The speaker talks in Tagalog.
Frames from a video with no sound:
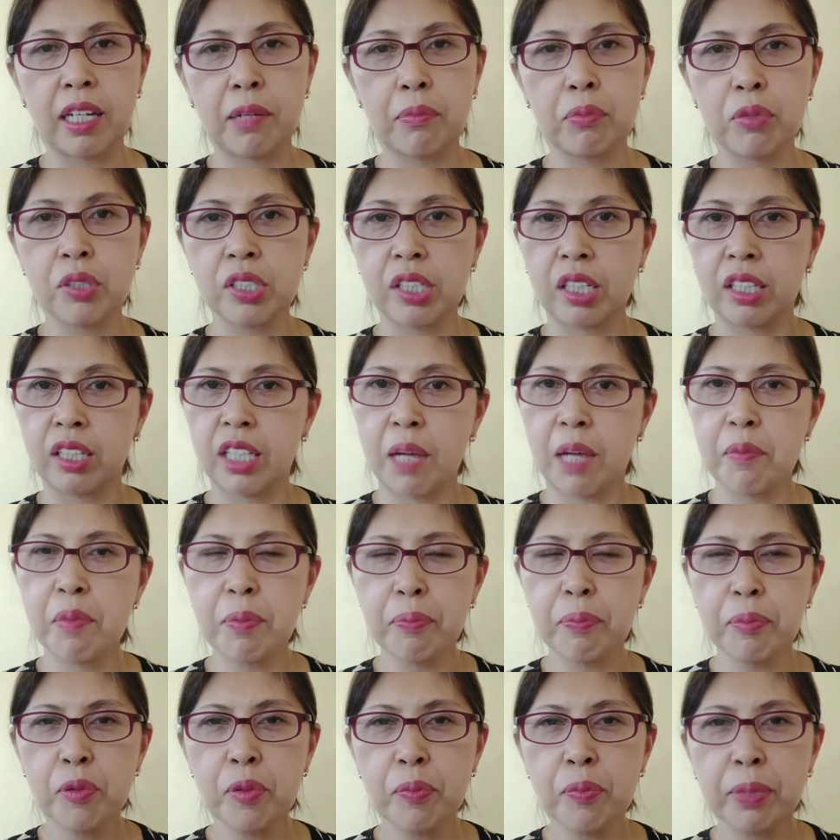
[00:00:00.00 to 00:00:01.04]
Tapos ang
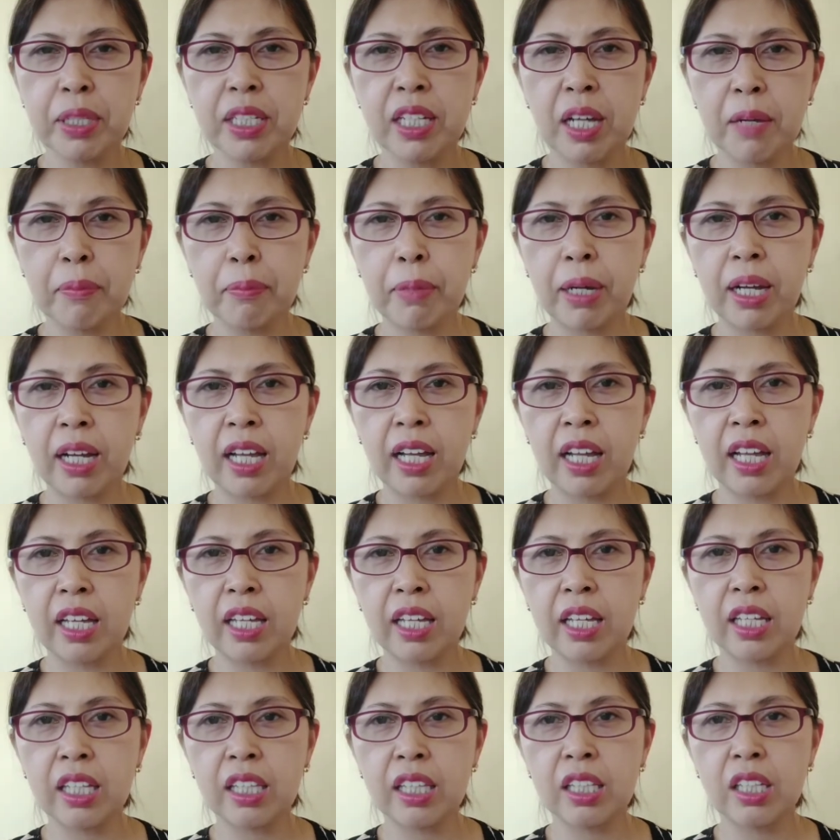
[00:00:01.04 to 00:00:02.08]
daming pong
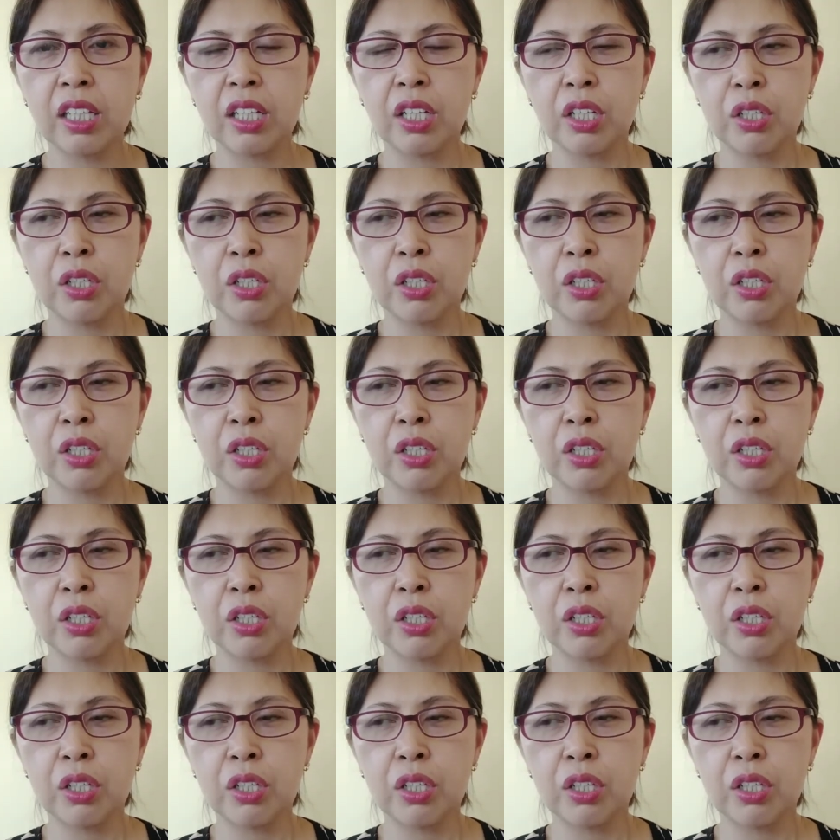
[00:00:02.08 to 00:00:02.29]
pinapakain,